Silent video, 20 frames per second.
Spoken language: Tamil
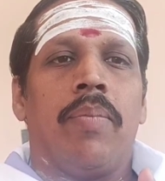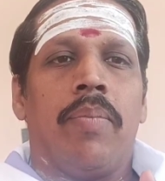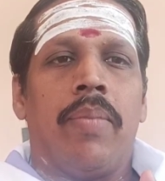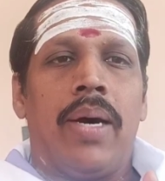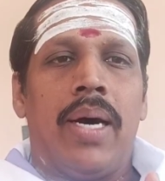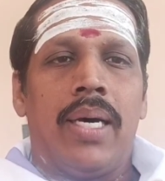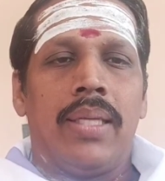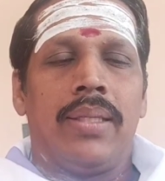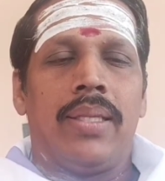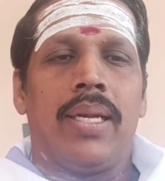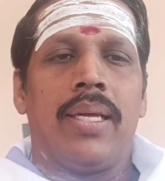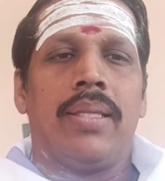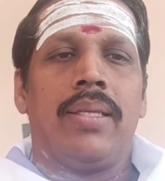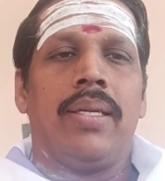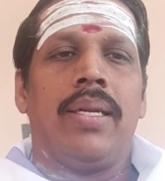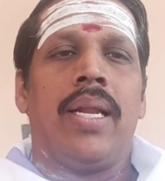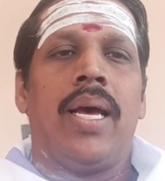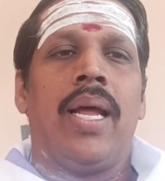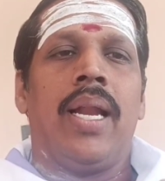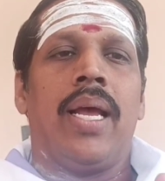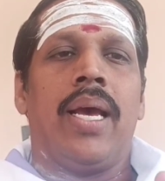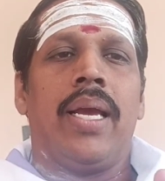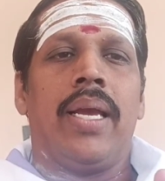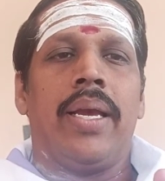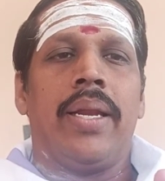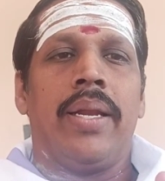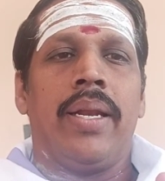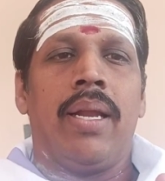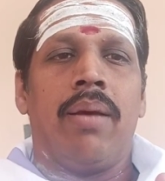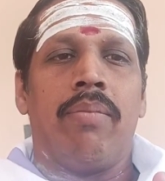மாத்துறதுன்னா
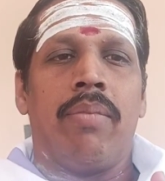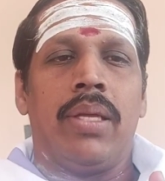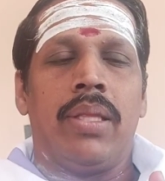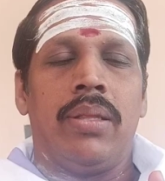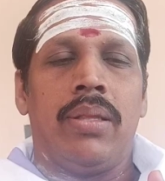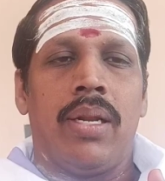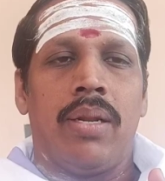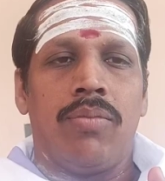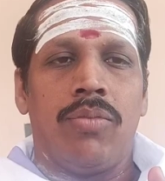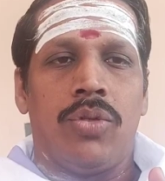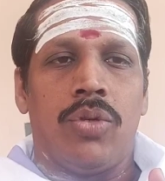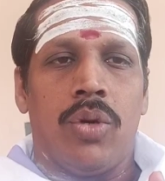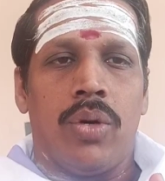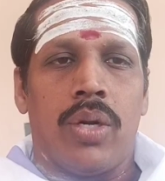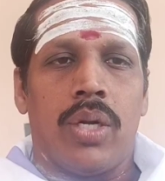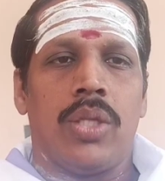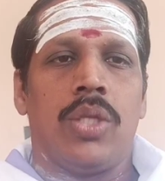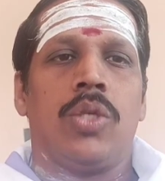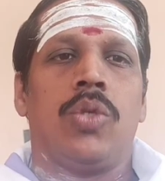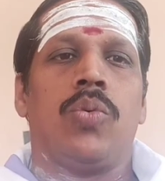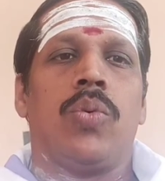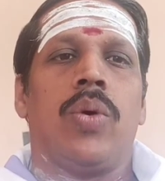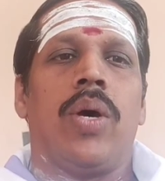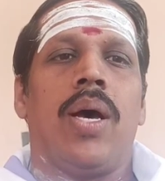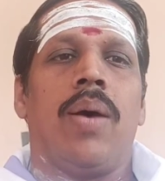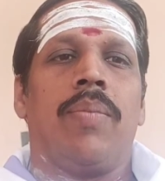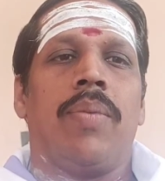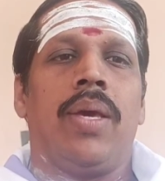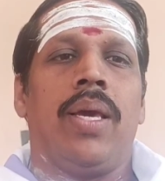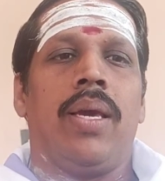நான் என்ன மந்திரம் சொல்கிறது
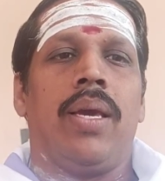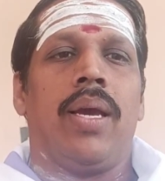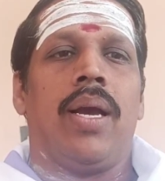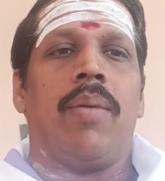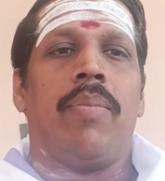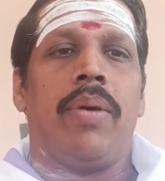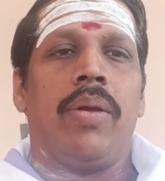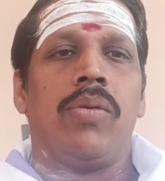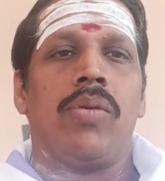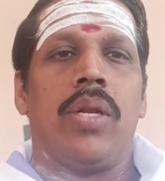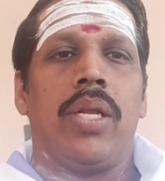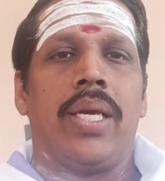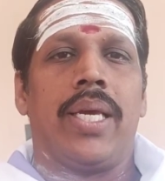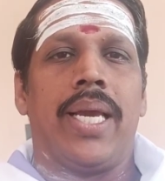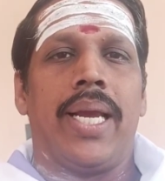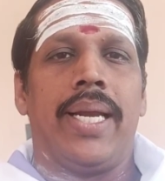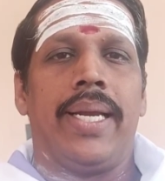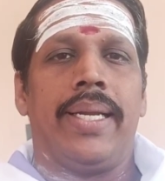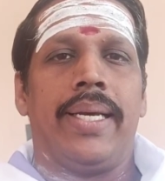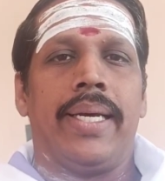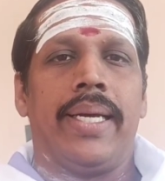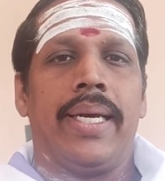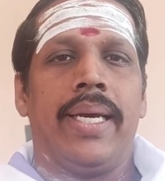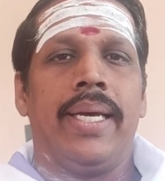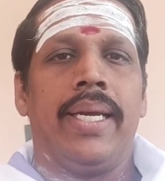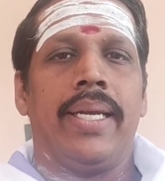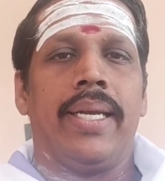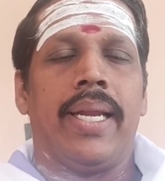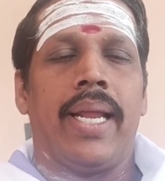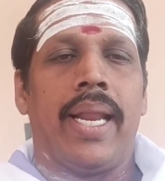சுவாமி அப்படின்னு சொல்லி கேட்டாங்க
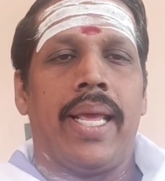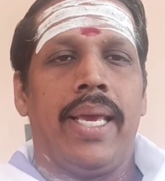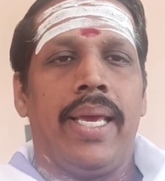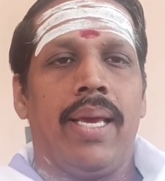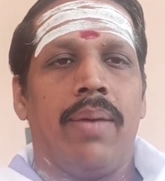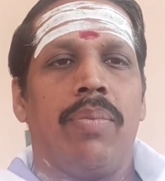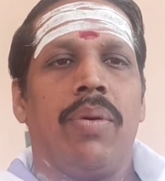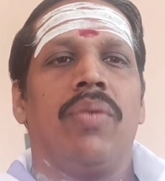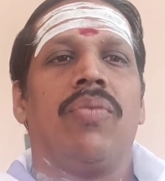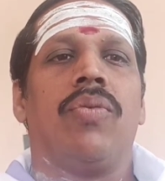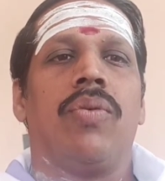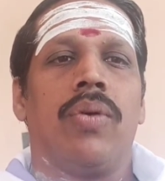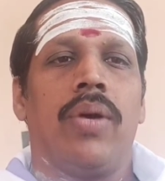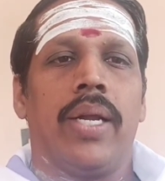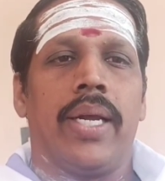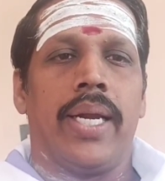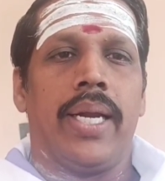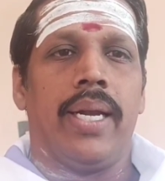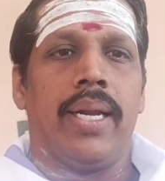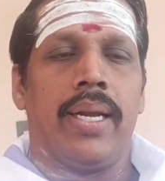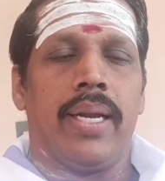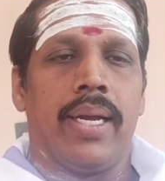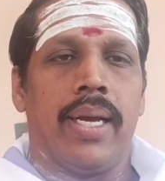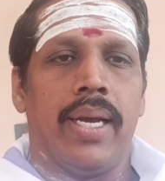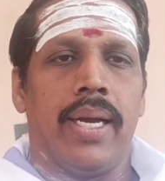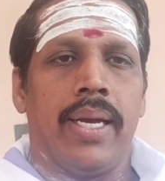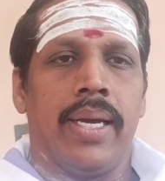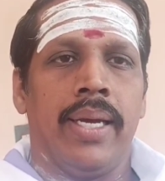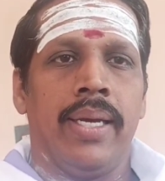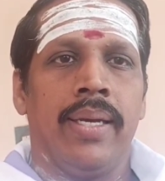நிறைய பேர் ஃபோனில்
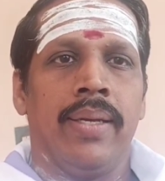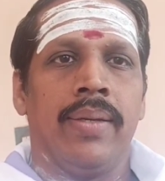கேட்டிருக்காங்க